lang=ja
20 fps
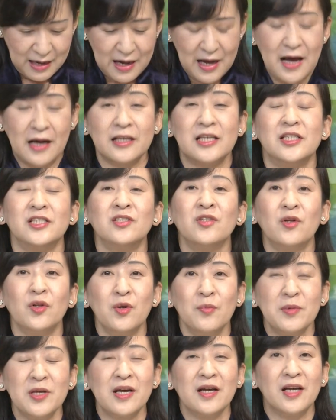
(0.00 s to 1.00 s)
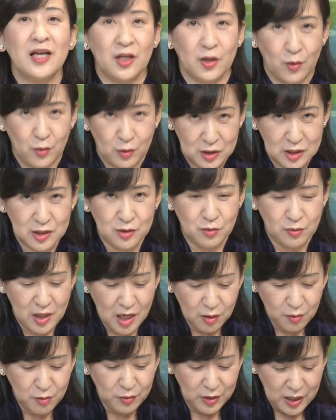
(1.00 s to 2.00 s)
秋篠宮家の次女
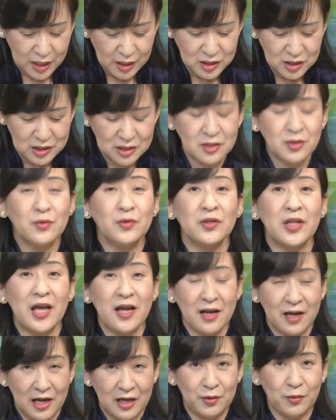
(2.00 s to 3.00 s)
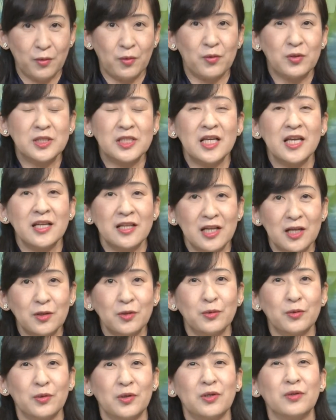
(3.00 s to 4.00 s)
過去内親王殿下のご成年
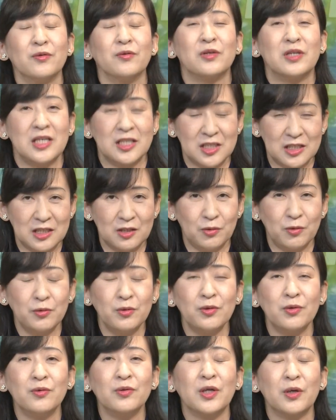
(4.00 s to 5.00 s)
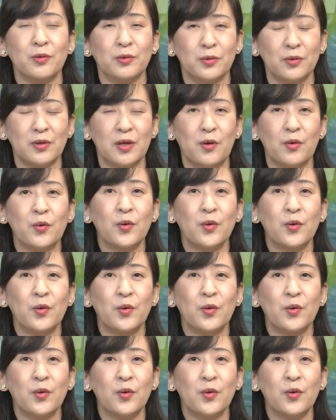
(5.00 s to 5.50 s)
の時の儀式どのようなことが